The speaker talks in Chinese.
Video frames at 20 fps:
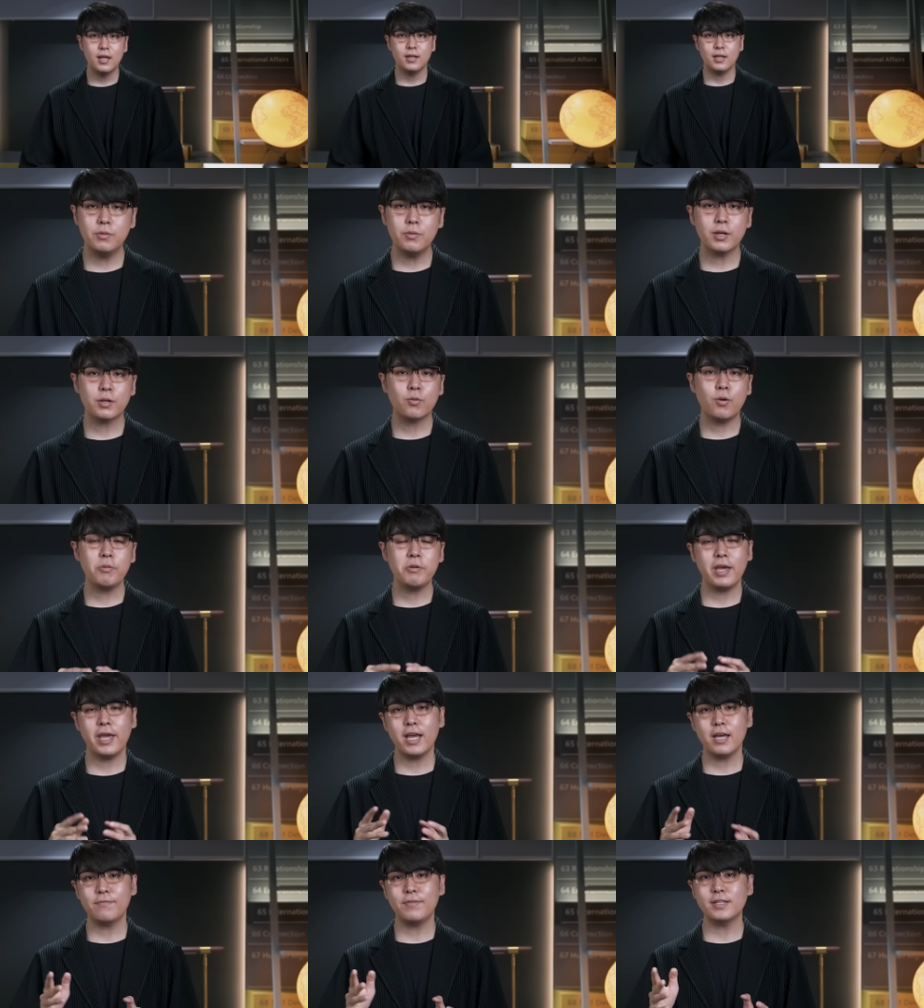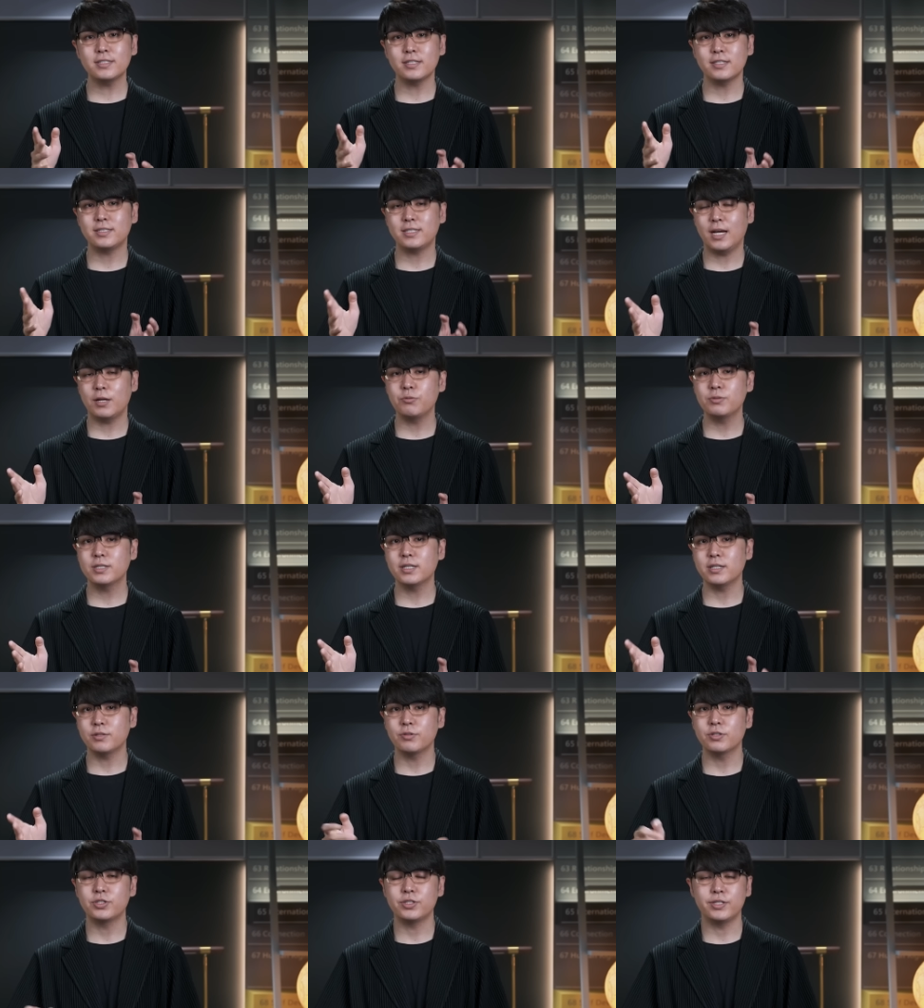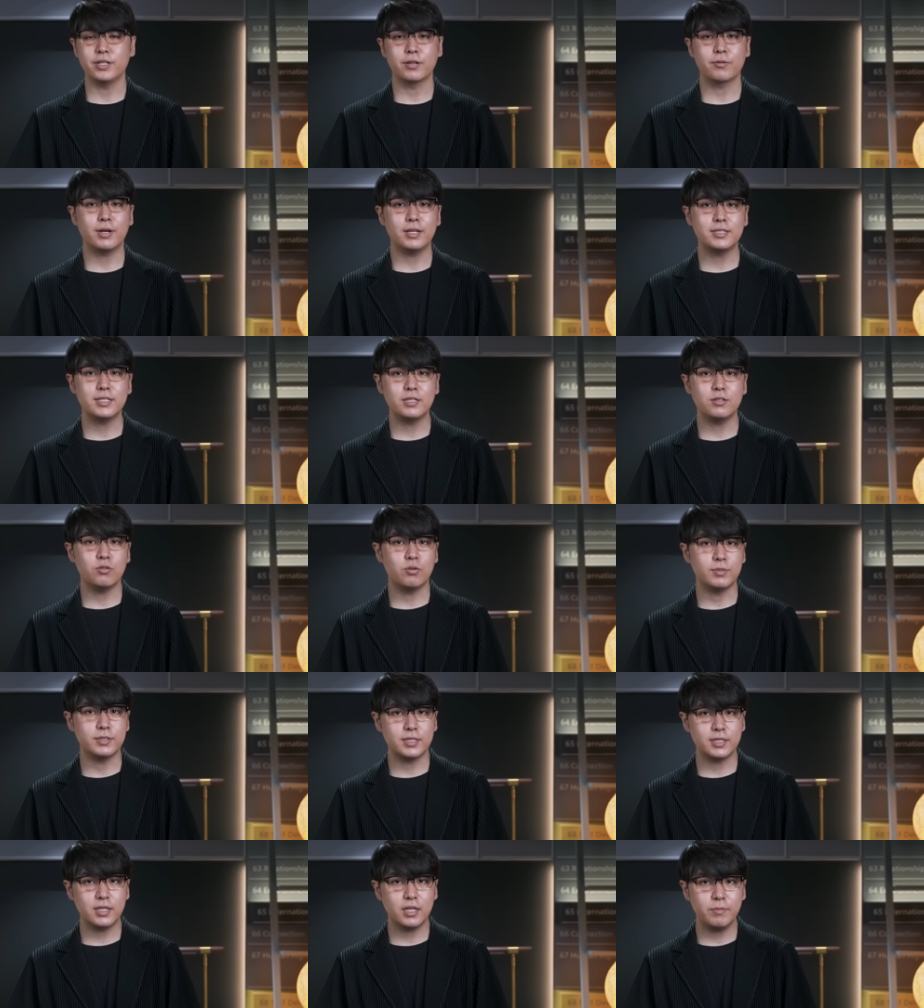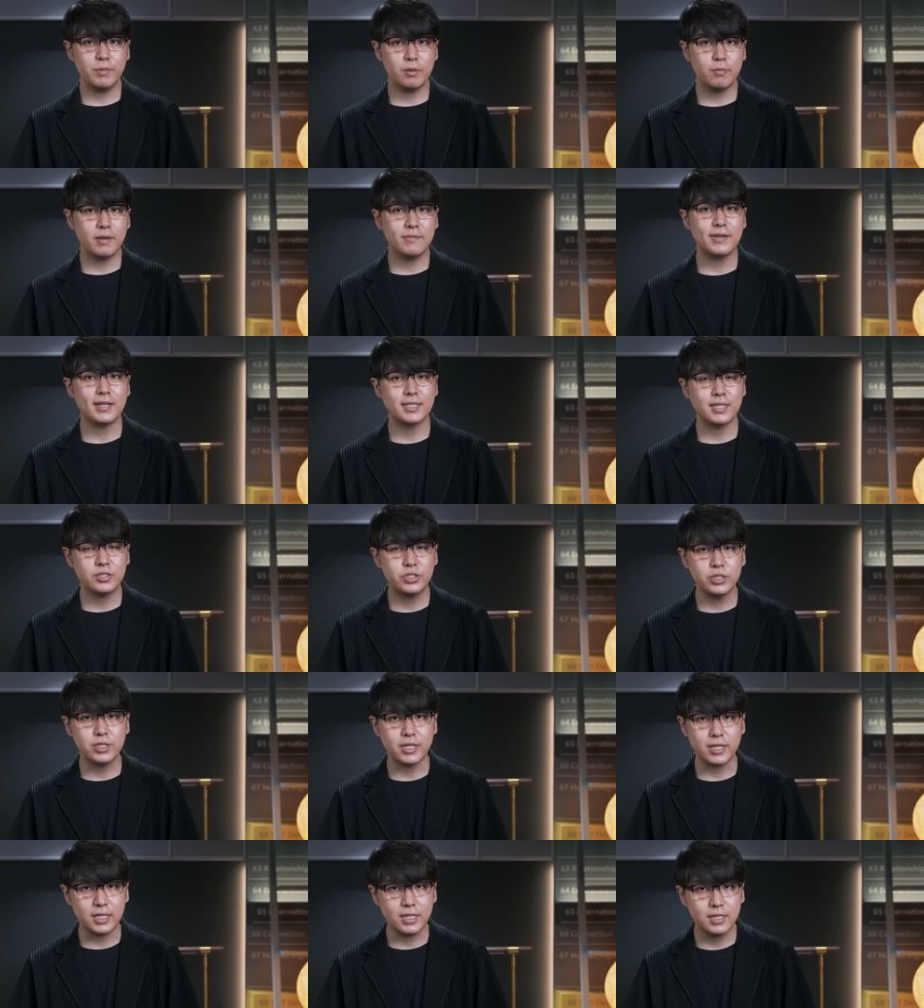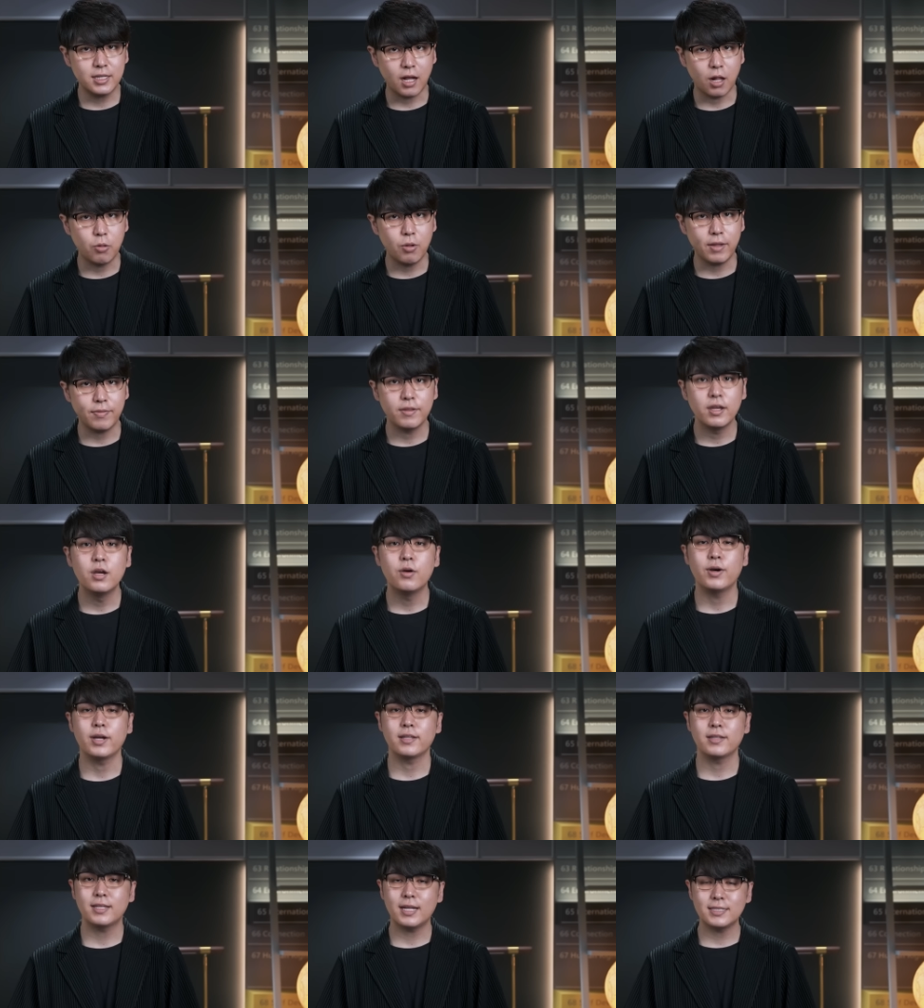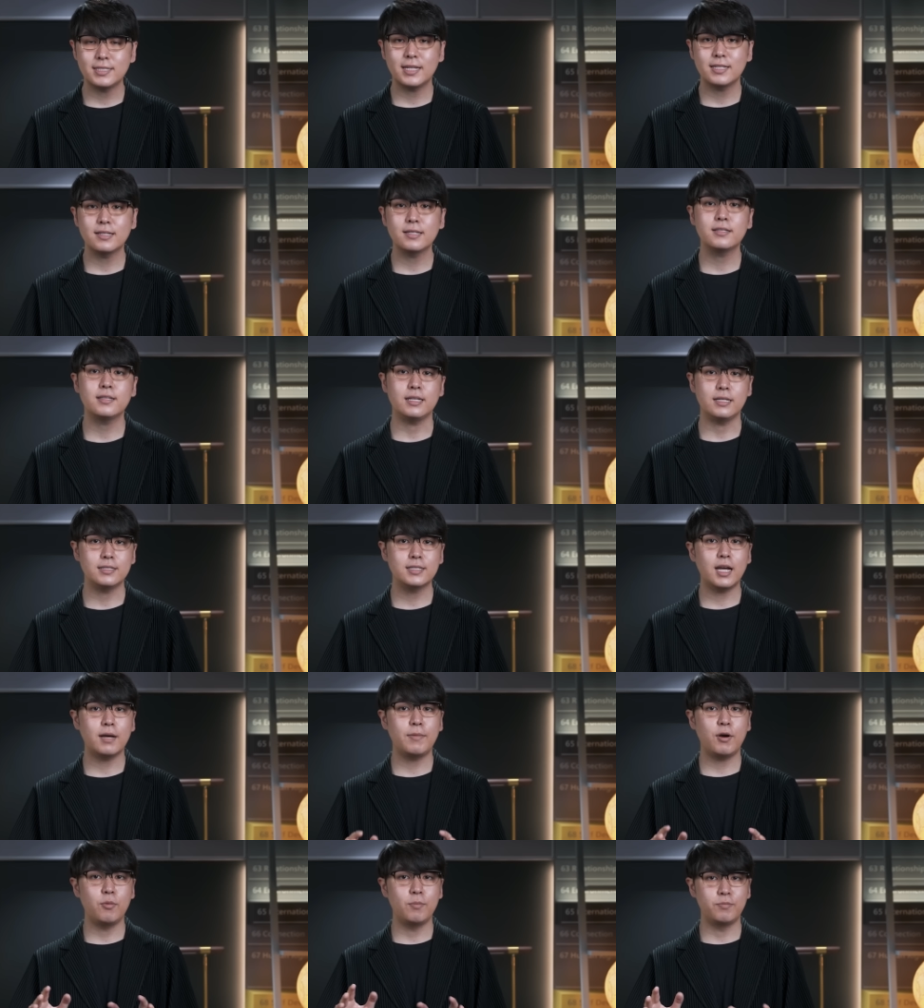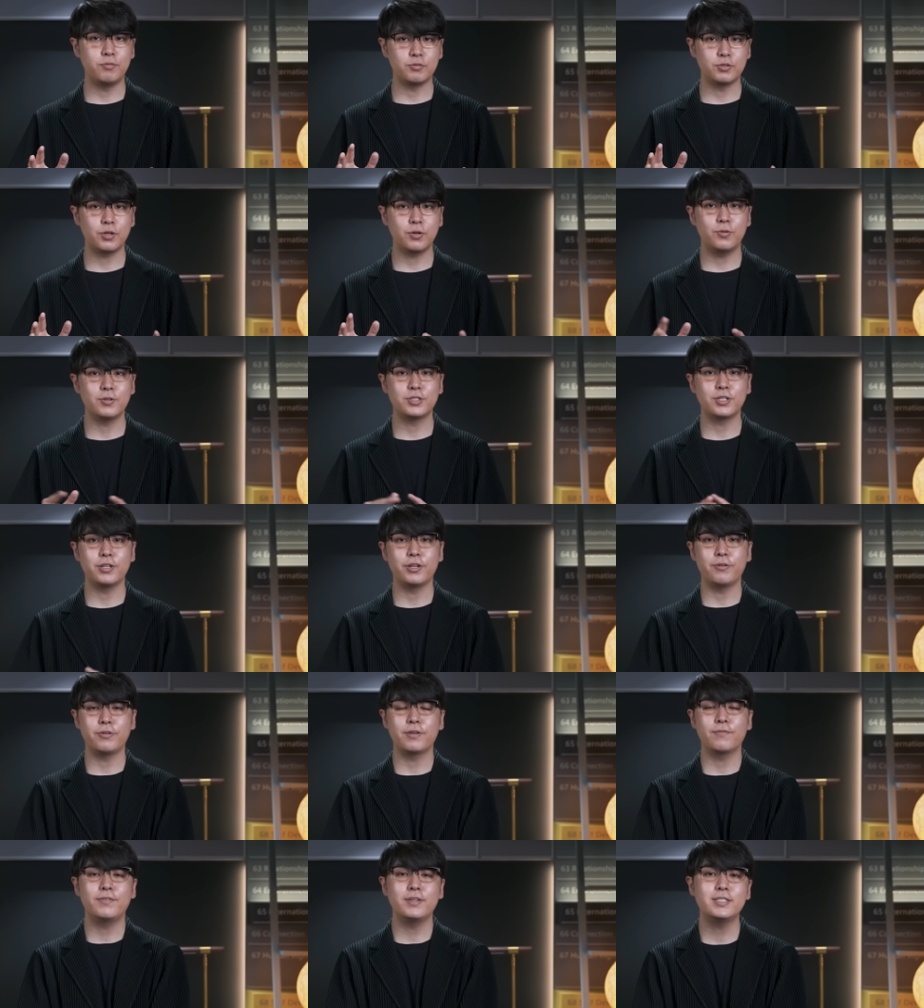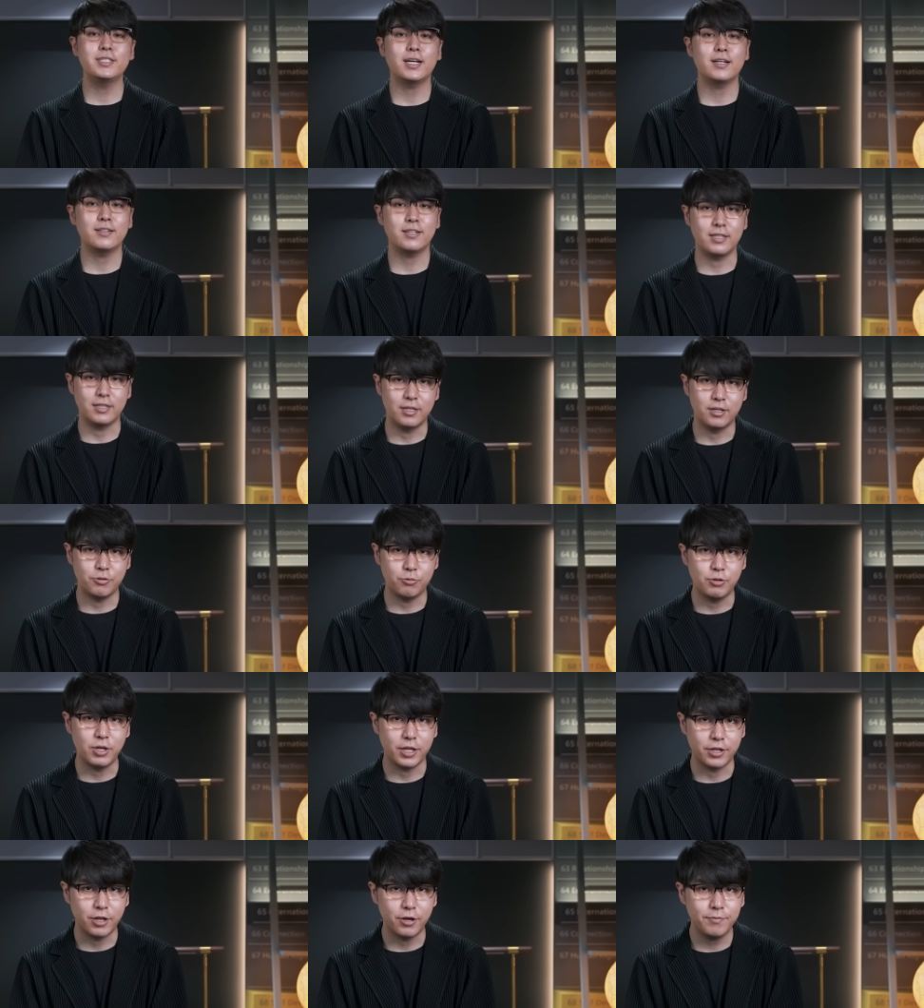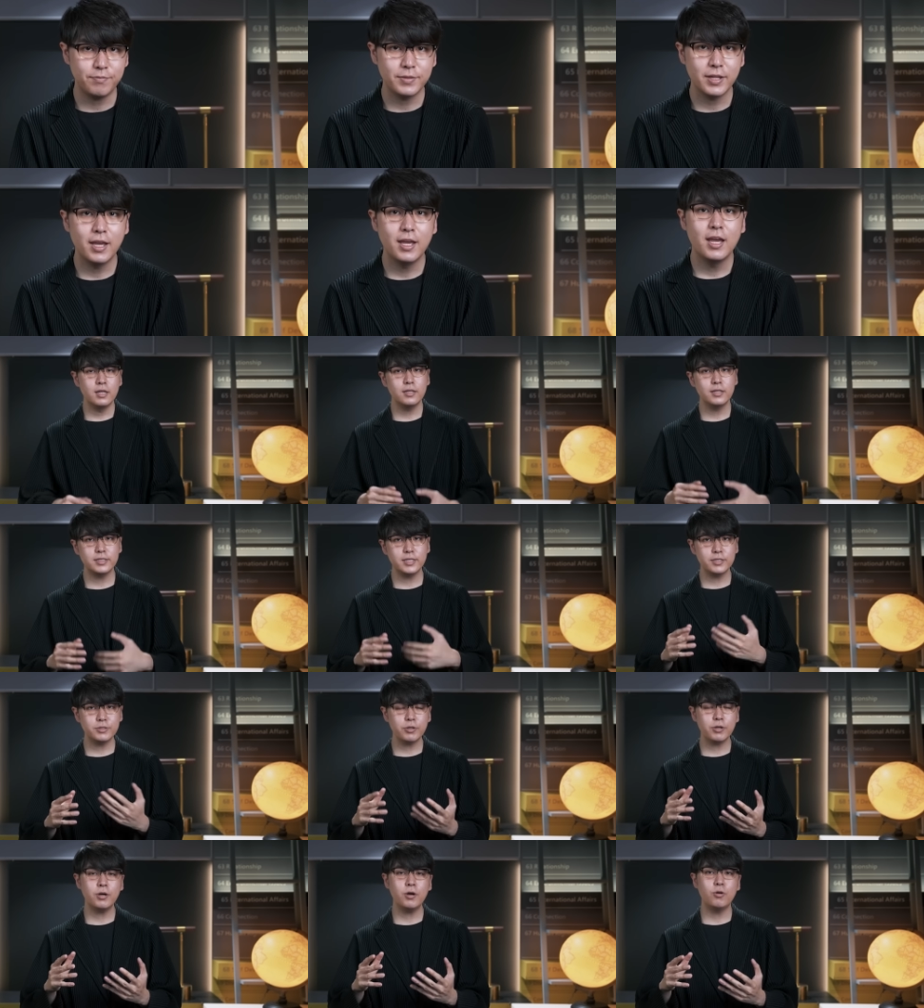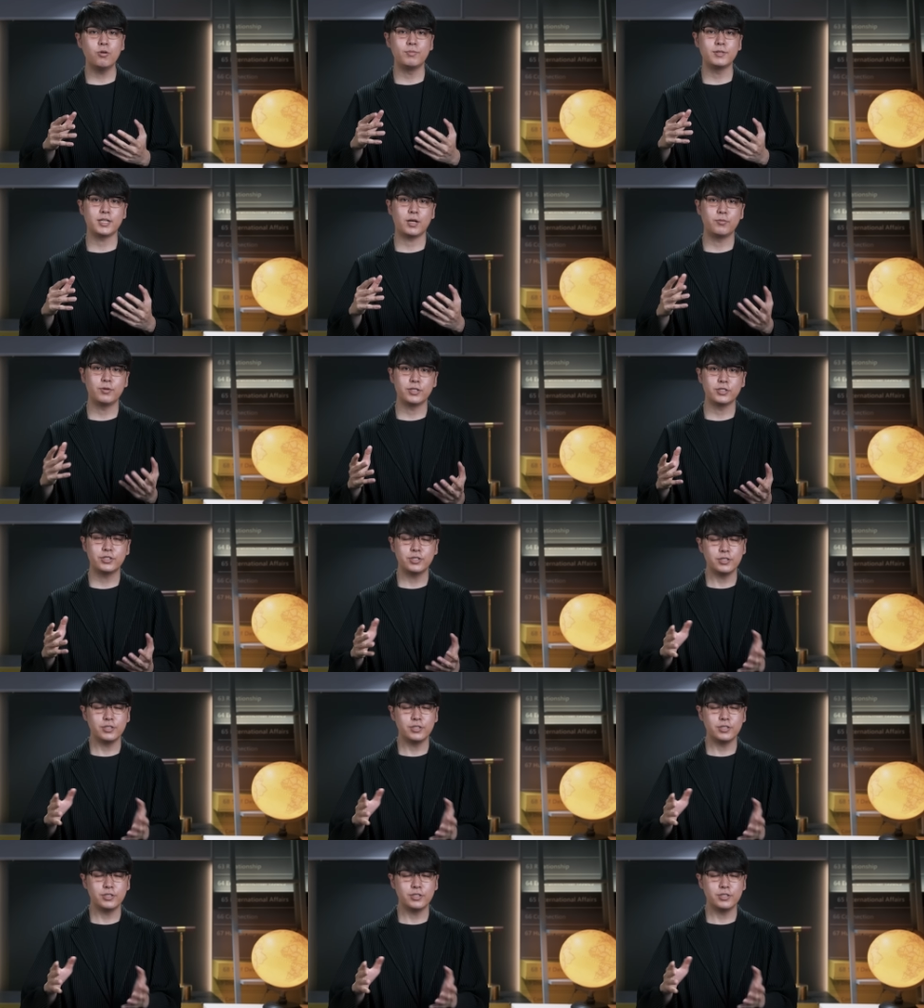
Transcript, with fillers: 另外，关于 AI 发展其他预测，因为时间的关系，我们今天没有办法在这里一一讨论。欢迎大家在底下帮我们补充，或是留言分享你的预言哦。那接着最后，我们想问的